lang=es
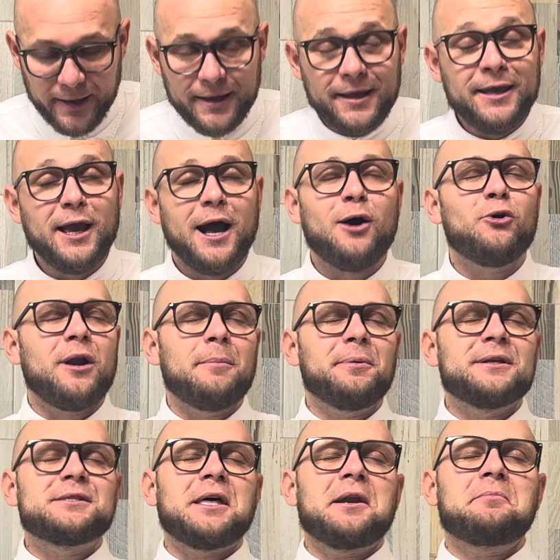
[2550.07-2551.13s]
Y ahora
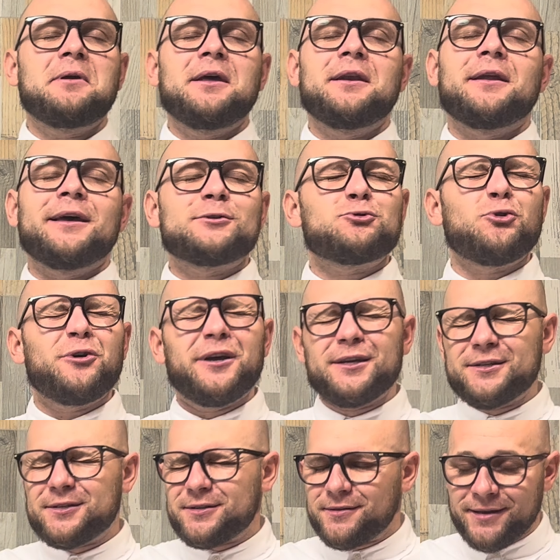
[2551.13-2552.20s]
prestar bien, esto
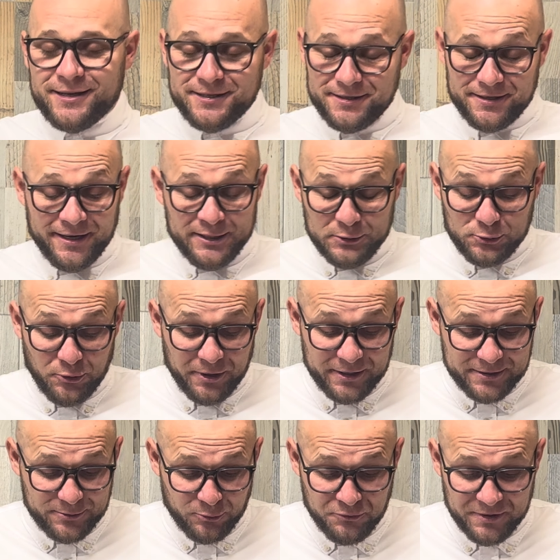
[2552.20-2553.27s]
es, es, esto
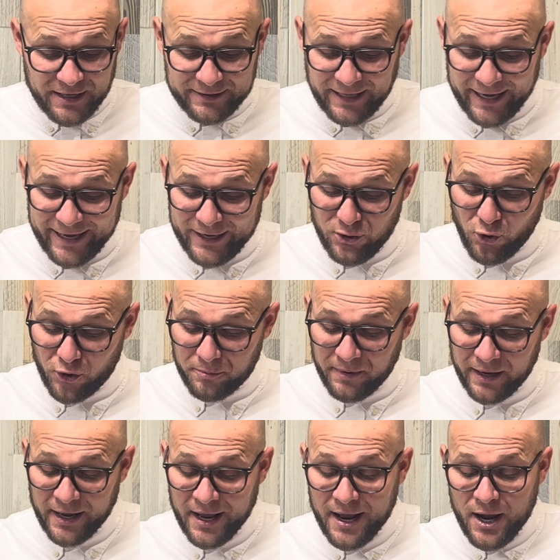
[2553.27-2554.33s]
es un detalle
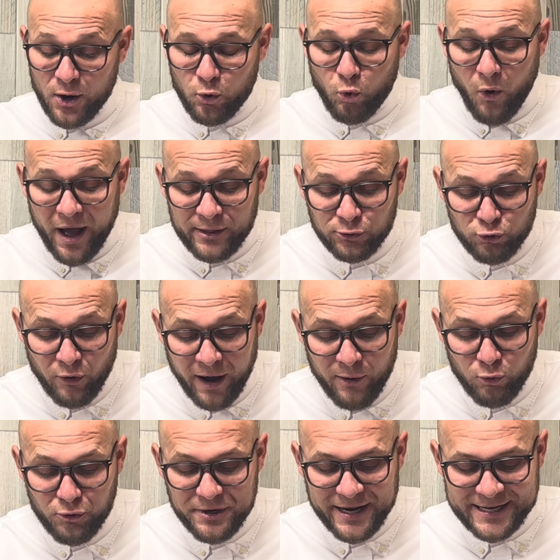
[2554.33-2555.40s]
enorme. Cuando
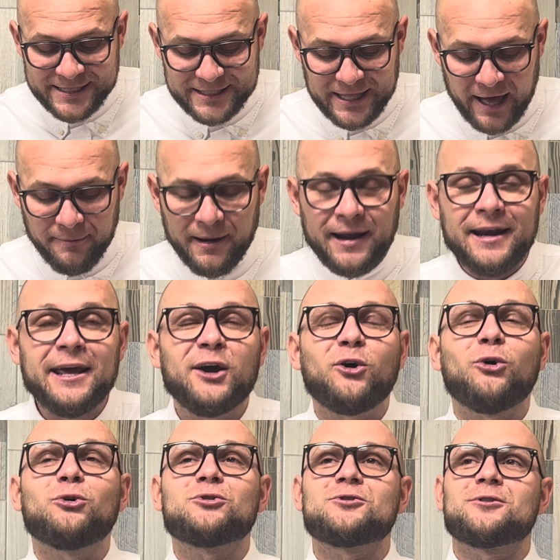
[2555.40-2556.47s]
aún estaba
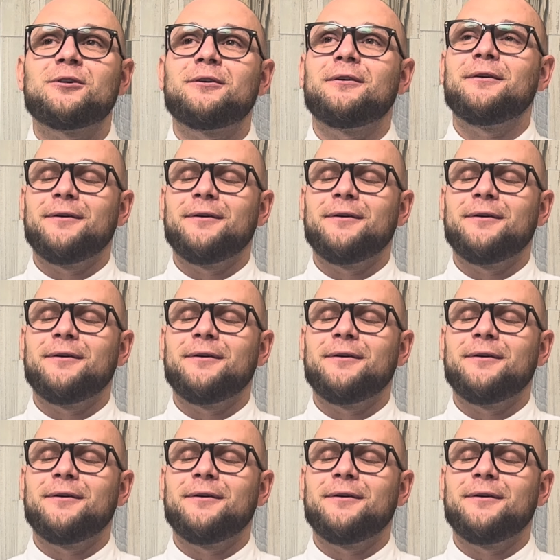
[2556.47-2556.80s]
lejos,